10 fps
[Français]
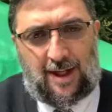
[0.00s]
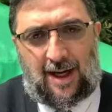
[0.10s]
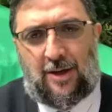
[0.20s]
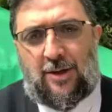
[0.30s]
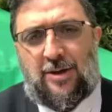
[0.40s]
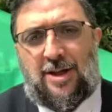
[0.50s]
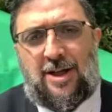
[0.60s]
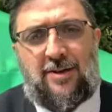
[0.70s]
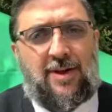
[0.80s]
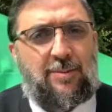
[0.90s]
Alors, il
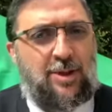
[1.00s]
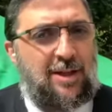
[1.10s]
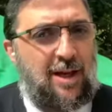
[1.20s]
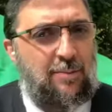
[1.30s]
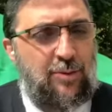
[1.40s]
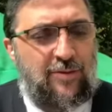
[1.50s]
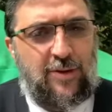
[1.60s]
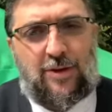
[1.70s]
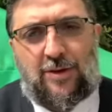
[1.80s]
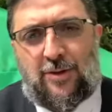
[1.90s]
y va peut-être un peu fort.